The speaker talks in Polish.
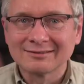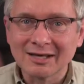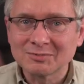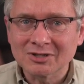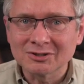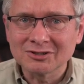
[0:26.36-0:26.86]
No i
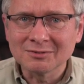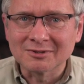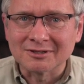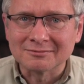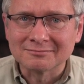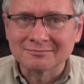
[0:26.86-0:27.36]

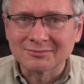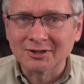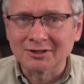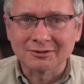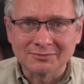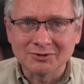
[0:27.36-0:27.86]
przechodzimy
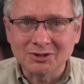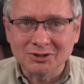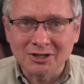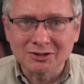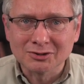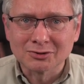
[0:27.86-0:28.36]
do
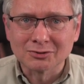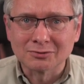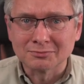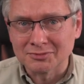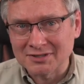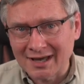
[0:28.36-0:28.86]
10
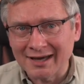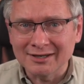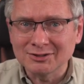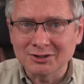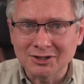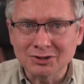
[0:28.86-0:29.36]
za
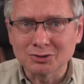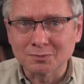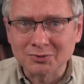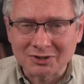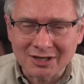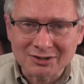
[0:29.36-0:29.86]
i 10
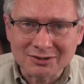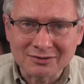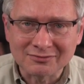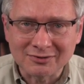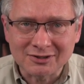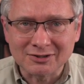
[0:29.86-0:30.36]

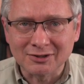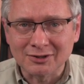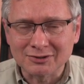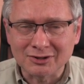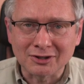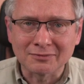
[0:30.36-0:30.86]
przeciw, jeśli
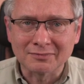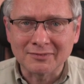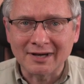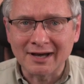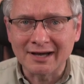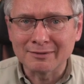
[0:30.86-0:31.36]
chodzi o
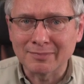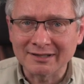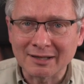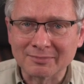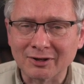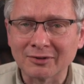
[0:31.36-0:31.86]

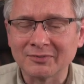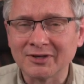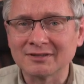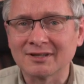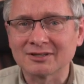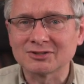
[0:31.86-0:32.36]
iPada Pro
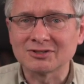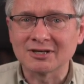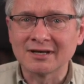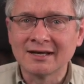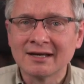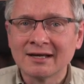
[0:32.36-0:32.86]

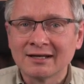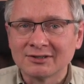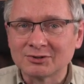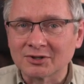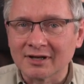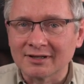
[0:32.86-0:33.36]
11
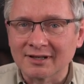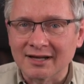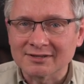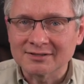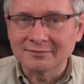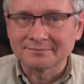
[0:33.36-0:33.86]
drugiej
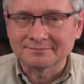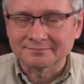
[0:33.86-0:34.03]
generacji.